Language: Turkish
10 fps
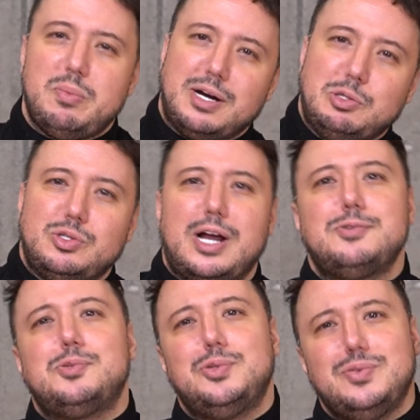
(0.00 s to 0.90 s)
Merkür
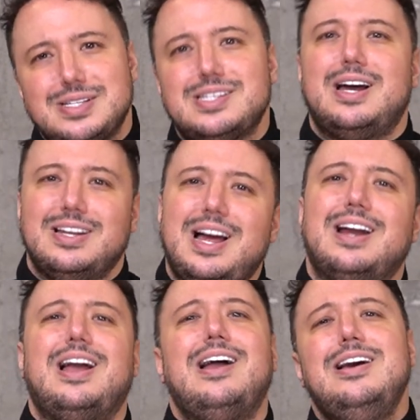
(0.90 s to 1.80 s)
ters döndü vesaire
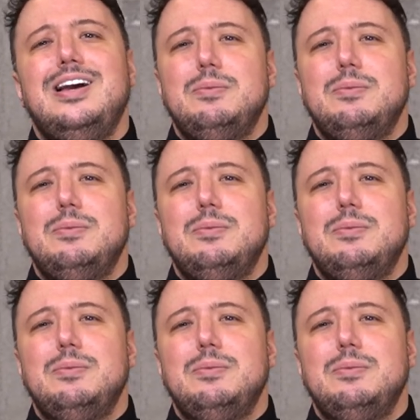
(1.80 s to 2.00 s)
derken